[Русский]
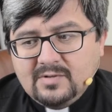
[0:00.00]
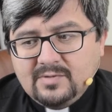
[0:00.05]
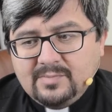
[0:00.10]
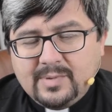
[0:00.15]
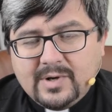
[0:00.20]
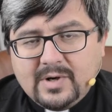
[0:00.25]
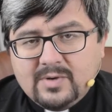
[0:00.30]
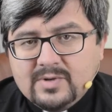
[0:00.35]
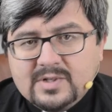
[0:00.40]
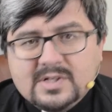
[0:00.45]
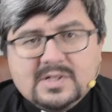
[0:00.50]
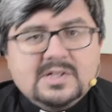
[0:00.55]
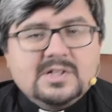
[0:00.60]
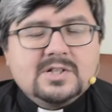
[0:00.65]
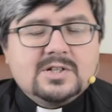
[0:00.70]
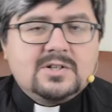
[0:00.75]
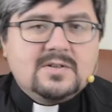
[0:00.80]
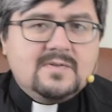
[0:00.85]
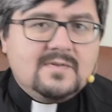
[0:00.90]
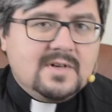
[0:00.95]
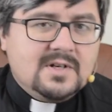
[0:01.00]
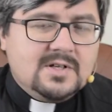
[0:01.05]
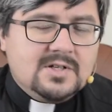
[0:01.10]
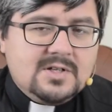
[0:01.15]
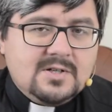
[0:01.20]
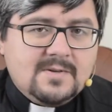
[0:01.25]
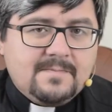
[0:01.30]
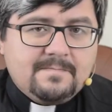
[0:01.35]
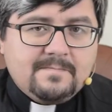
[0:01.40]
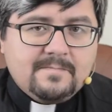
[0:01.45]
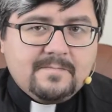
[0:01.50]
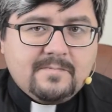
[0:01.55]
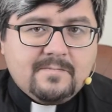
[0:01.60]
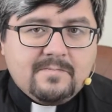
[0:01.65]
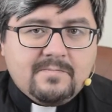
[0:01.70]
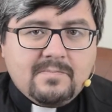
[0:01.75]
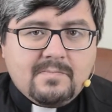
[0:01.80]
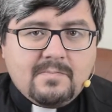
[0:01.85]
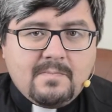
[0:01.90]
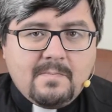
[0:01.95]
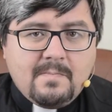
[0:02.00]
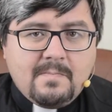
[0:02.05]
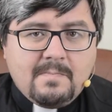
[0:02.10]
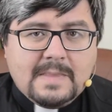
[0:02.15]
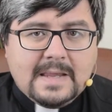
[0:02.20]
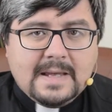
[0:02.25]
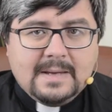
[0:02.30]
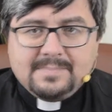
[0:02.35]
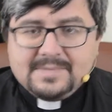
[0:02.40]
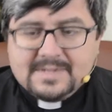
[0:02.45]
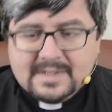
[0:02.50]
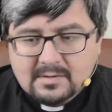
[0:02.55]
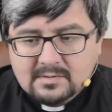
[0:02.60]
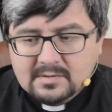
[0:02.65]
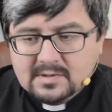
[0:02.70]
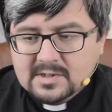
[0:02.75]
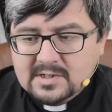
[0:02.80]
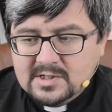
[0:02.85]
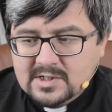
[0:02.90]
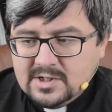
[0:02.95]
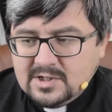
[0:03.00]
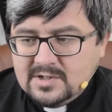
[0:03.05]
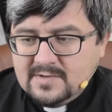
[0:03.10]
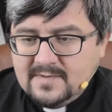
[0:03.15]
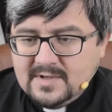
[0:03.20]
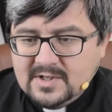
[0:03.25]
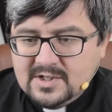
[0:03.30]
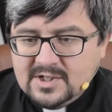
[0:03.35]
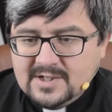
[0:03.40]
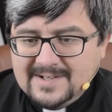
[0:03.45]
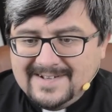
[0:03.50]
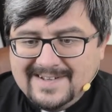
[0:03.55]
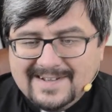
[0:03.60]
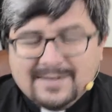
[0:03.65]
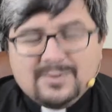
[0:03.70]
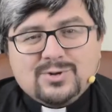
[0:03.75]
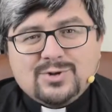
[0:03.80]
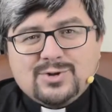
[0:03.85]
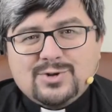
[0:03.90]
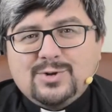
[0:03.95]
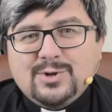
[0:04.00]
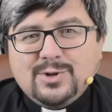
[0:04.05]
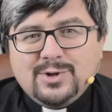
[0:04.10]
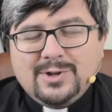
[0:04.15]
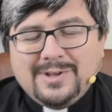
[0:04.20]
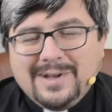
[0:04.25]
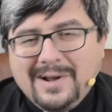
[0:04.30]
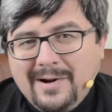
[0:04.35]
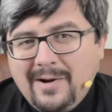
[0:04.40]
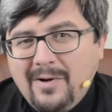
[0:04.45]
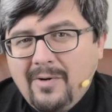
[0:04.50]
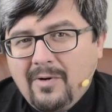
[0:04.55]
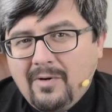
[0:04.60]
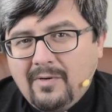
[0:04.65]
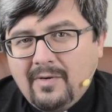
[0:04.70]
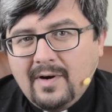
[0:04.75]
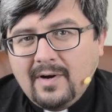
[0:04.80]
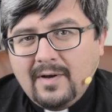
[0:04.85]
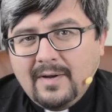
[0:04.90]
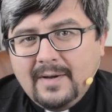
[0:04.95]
он проходит те же вещи. Абсолютно те же вещи. И оно стоит дорогого.